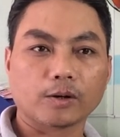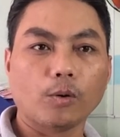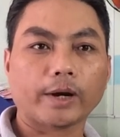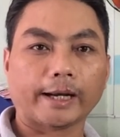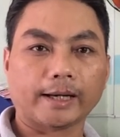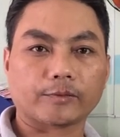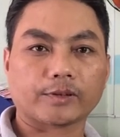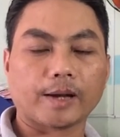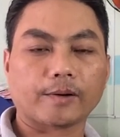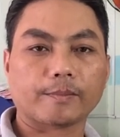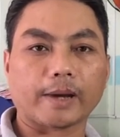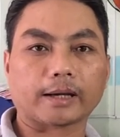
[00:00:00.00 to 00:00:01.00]
cố gắng làm
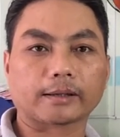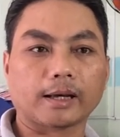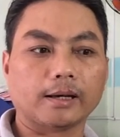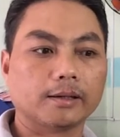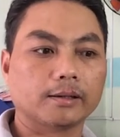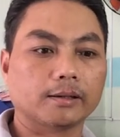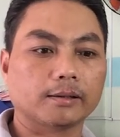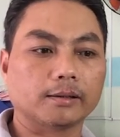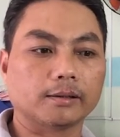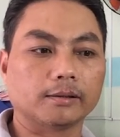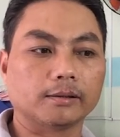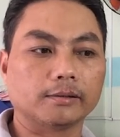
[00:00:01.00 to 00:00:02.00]
sao các bạn để
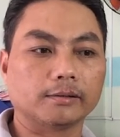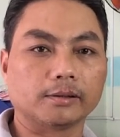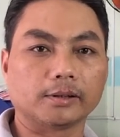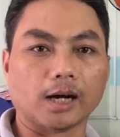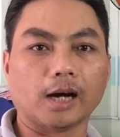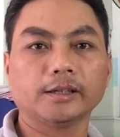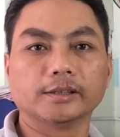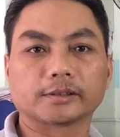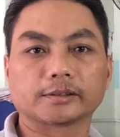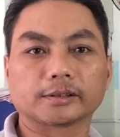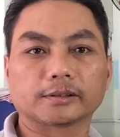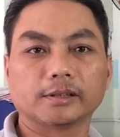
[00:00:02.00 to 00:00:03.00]
gỡ được